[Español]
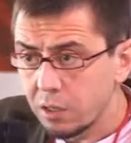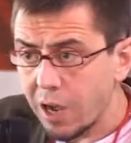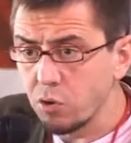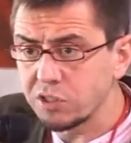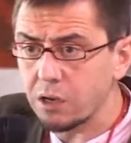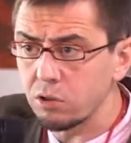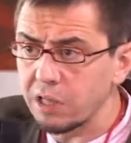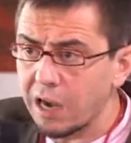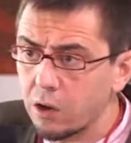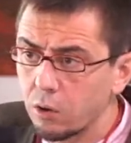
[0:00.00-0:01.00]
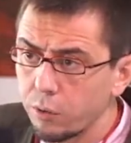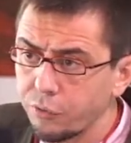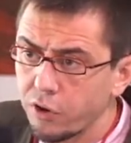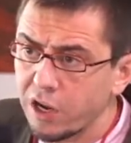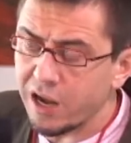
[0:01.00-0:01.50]
La lucha contra la
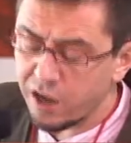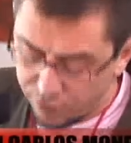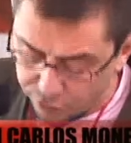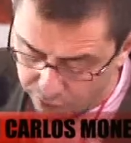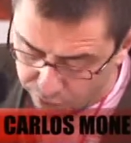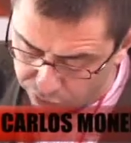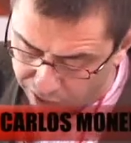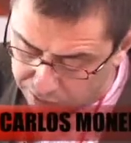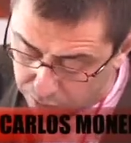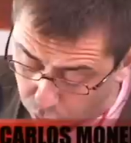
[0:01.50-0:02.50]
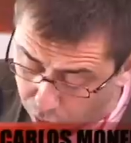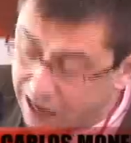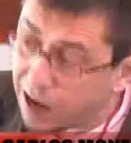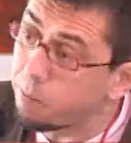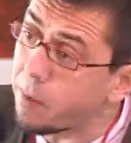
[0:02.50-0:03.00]
corrupción y la ineficiencia articuló la
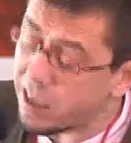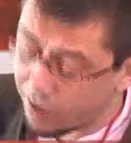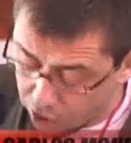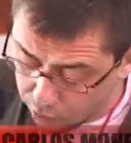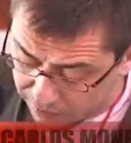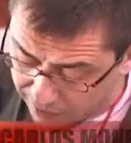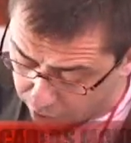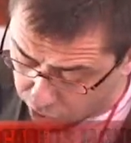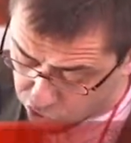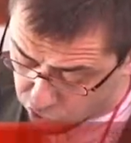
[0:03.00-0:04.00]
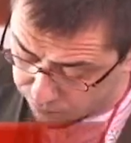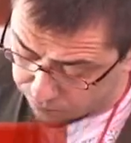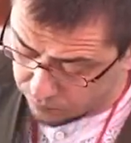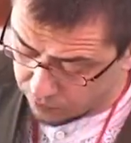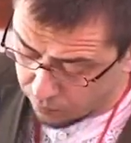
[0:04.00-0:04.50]
campaña del 98,
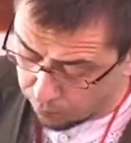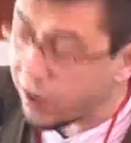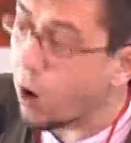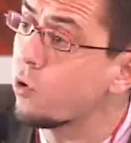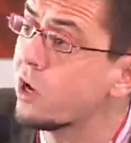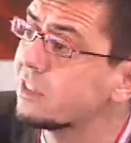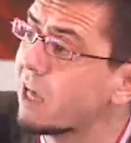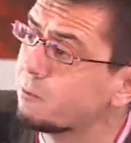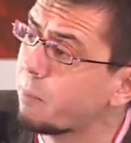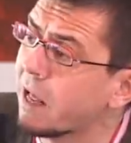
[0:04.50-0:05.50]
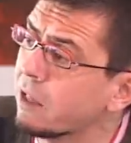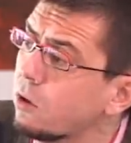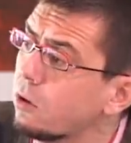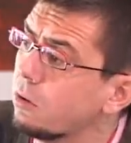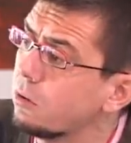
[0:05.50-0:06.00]
pero aún está
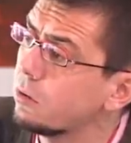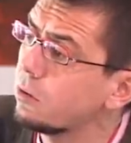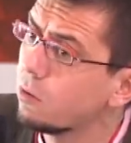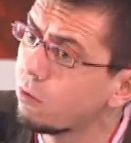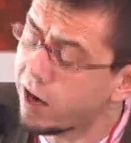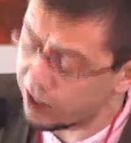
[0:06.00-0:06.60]
esperando una